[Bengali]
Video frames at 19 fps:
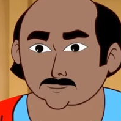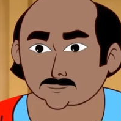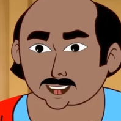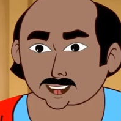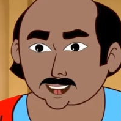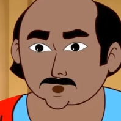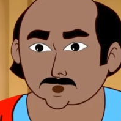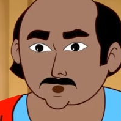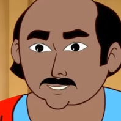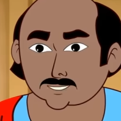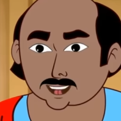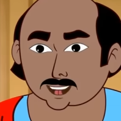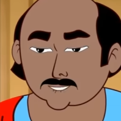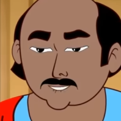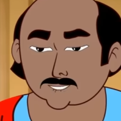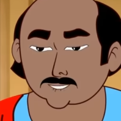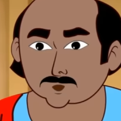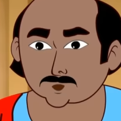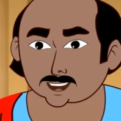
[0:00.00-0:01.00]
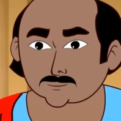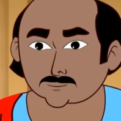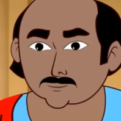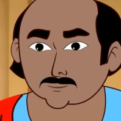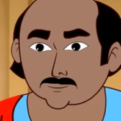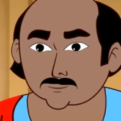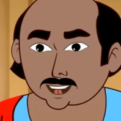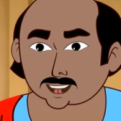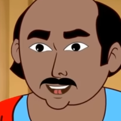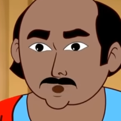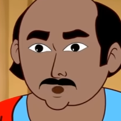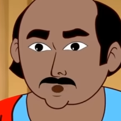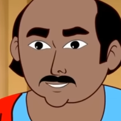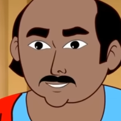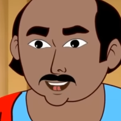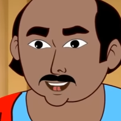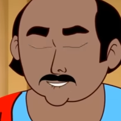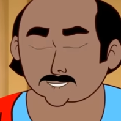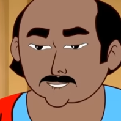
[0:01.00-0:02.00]
তাহলে তোকে
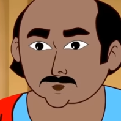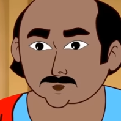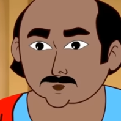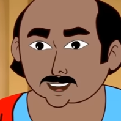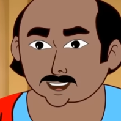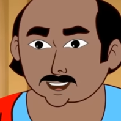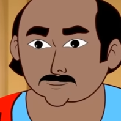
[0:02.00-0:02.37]
পুরস্কার দেবো